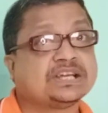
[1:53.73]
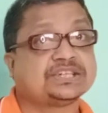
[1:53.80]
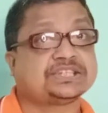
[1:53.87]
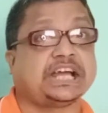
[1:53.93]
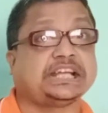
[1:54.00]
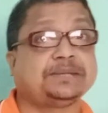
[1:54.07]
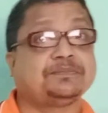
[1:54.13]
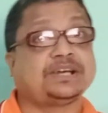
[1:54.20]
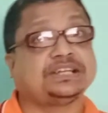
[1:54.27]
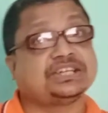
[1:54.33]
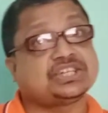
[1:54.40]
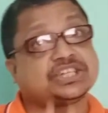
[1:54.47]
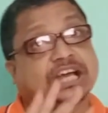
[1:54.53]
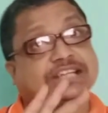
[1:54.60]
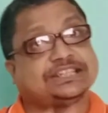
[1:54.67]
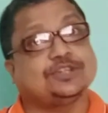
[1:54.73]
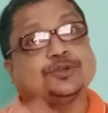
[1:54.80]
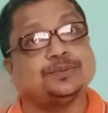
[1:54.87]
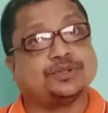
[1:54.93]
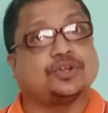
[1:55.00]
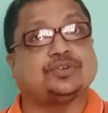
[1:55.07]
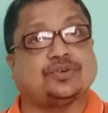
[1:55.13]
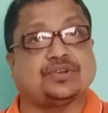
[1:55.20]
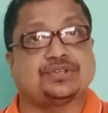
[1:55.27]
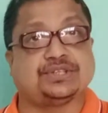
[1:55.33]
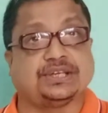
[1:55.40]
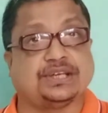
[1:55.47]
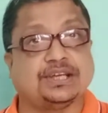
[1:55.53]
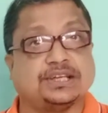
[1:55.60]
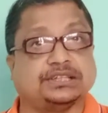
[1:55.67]
শাকিব খানের সাথে অভিনয় করেছে
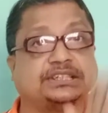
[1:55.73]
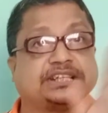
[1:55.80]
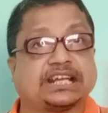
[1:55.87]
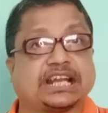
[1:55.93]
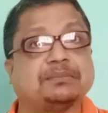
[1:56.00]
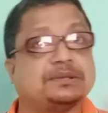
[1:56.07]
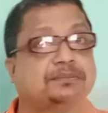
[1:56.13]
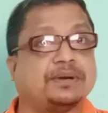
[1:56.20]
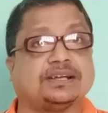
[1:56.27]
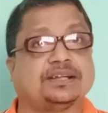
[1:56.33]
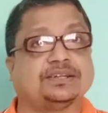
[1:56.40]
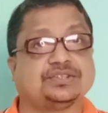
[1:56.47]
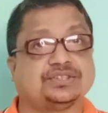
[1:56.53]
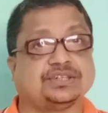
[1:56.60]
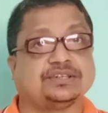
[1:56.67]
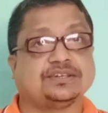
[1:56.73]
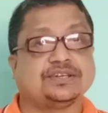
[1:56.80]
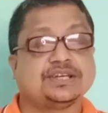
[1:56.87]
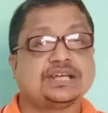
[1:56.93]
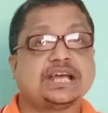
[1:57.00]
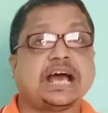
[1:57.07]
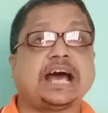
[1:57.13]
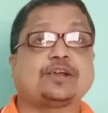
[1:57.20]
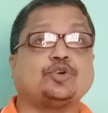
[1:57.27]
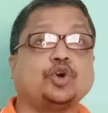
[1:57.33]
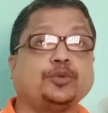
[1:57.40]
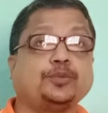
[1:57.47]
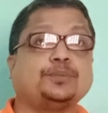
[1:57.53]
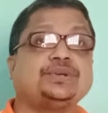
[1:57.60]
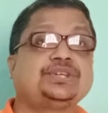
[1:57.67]
লিডার আমি বাংলাদেশে আর
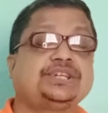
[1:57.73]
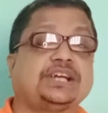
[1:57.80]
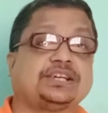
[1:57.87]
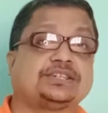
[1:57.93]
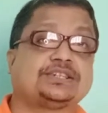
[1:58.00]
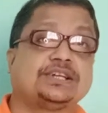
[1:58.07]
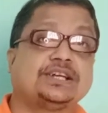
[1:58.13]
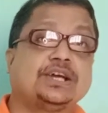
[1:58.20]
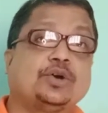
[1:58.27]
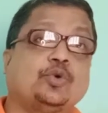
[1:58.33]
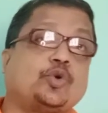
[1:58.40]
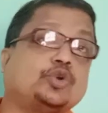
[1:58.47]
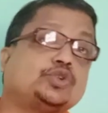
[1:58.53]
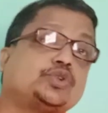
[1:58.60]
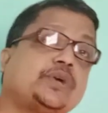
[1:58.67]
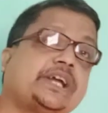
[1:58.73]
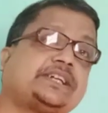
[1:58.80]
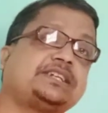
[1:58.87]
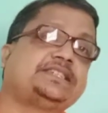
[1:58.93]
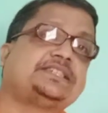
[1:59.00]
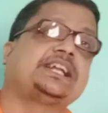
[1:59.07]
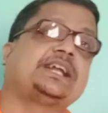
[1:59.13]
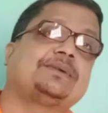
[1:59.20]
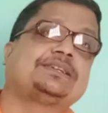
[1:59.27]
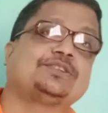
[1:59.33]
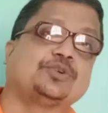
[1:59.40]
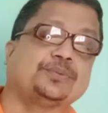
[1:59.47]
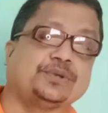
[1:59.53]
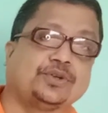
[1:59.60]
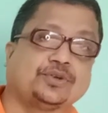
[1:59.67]
অপু বিশ্বাস অন্য একটি সিনেমাতে
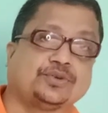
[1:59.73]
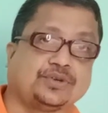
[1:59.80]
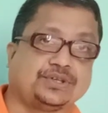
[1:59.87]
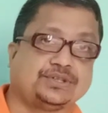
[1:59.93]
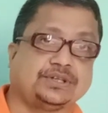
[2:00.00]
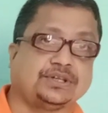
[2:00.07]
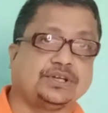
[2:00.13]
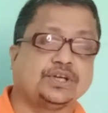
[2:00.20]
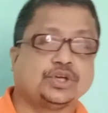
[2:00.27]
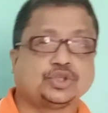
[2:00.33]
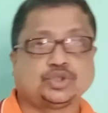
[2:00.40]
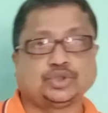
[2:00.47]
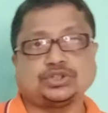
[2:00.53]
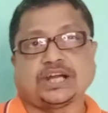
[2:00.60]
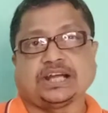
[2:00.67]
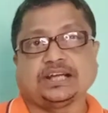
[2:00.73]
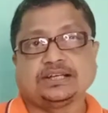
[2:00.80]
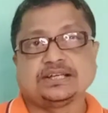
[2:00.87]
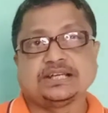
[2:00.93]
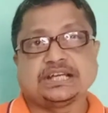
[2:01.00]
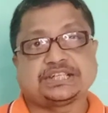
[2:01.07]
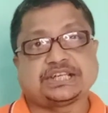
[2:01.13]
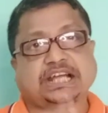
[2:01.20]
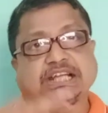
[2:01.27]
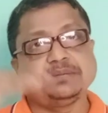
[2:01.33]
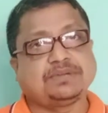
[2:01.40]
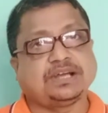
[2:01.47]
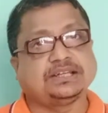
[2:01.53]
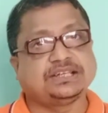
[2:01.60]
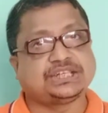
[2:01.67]
অভিনয় করেছেন সুতরাং শাকিব
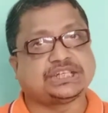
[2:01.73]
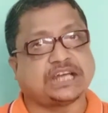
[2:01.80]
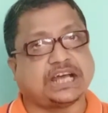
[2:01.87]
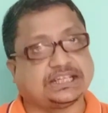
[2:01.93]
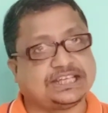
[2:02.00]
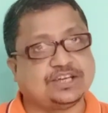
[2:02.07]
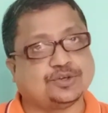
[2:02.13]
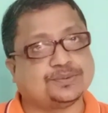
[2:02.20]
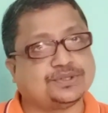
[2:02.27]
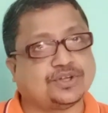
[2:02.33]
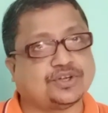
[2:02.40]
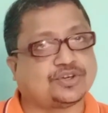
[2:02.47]
খানের সাথে অভিনয়